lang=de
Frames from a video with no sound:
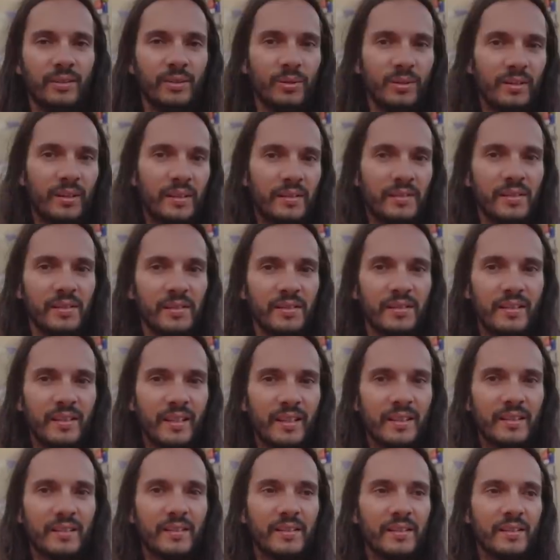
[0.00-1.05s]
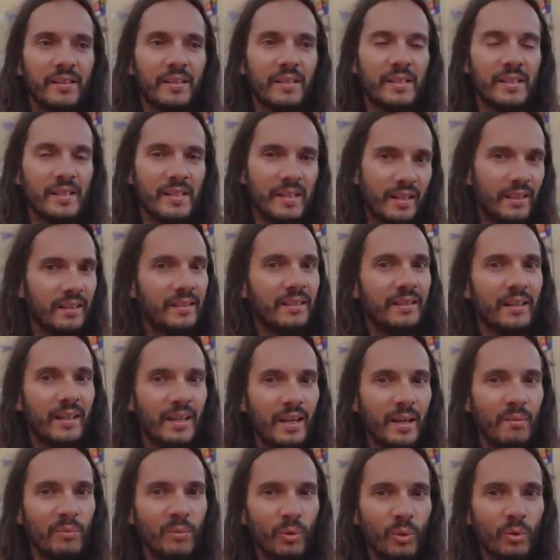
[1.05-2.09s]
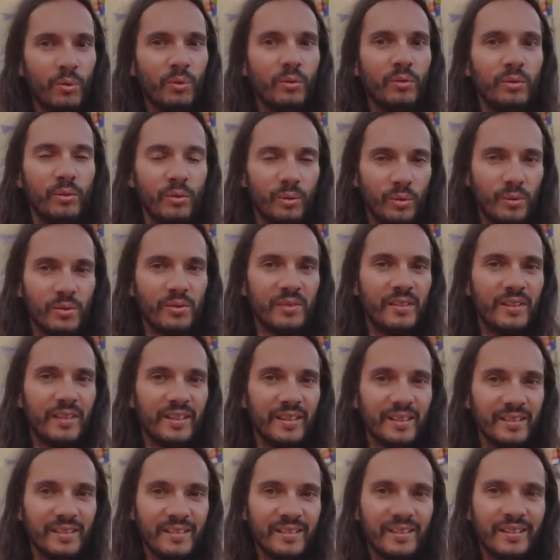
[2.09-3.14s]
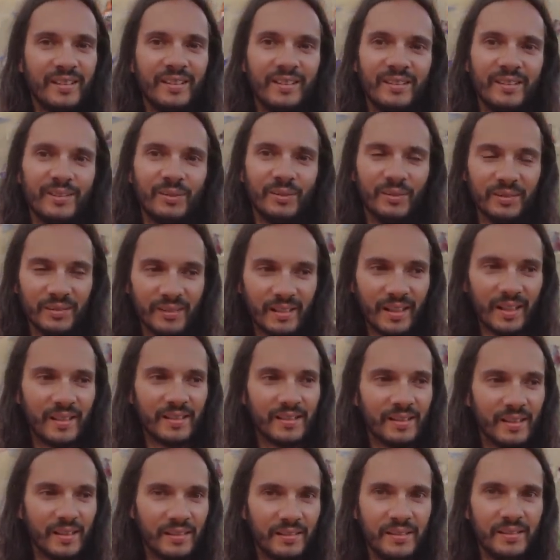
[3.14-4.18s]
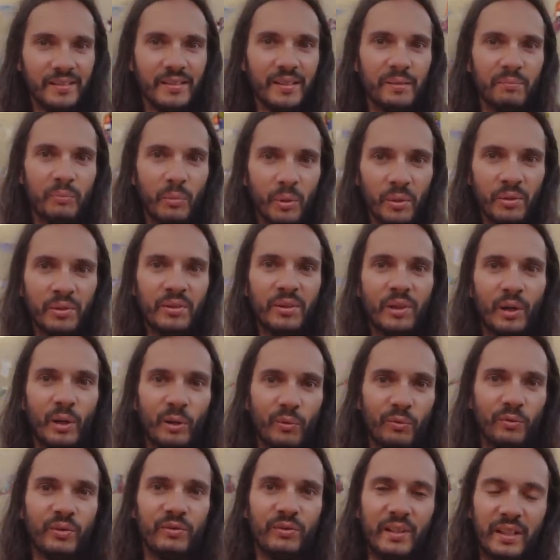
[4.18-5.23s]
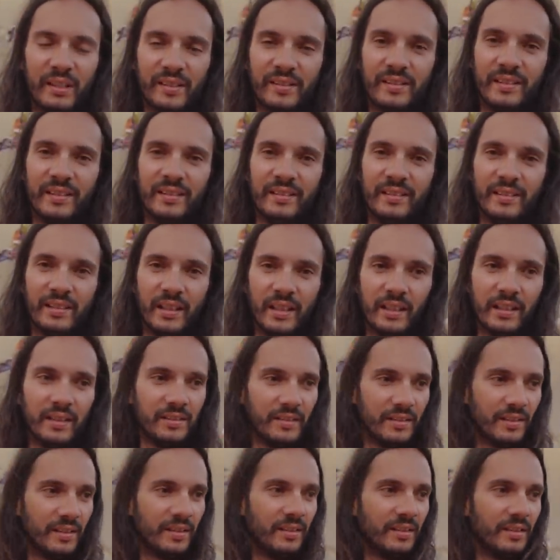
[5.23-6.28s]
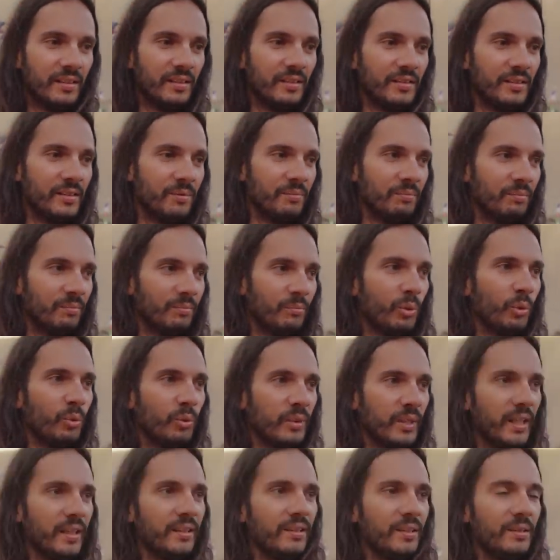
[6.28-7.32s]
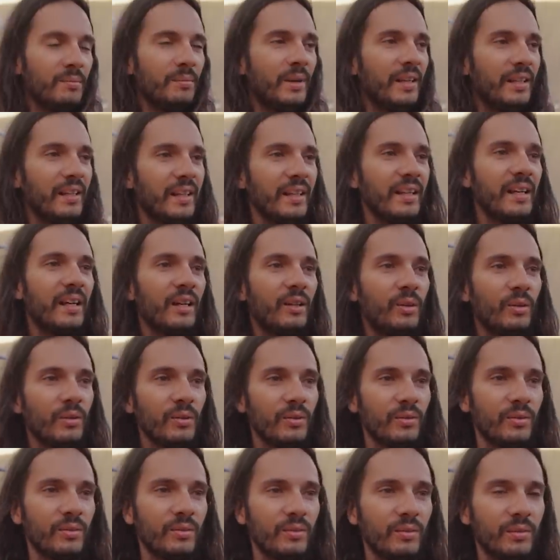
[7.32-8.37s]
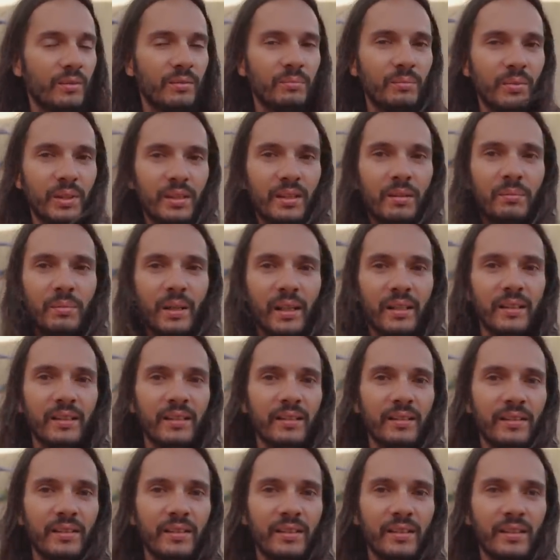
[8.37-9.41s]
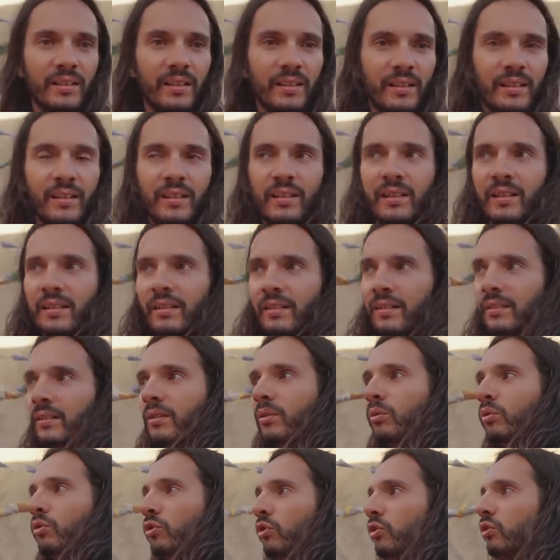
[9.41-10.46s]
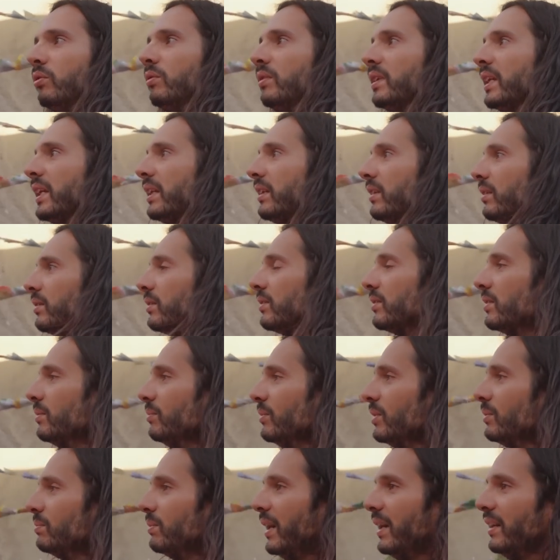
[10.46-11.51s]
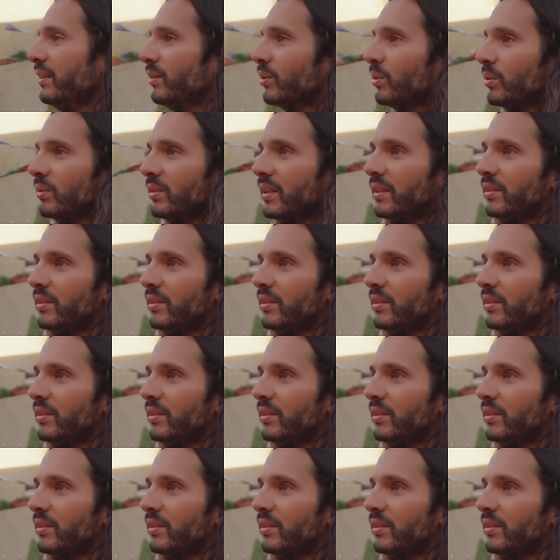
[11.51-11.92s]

So, das ist das Zerkamo-Kloster. Und da ist halt dieser Mönch aufgewachsen, der jetzt halt in diesem Projekt Himalaya-Haus mit dabei ist. Und schon echt ziemlich beeindruckend.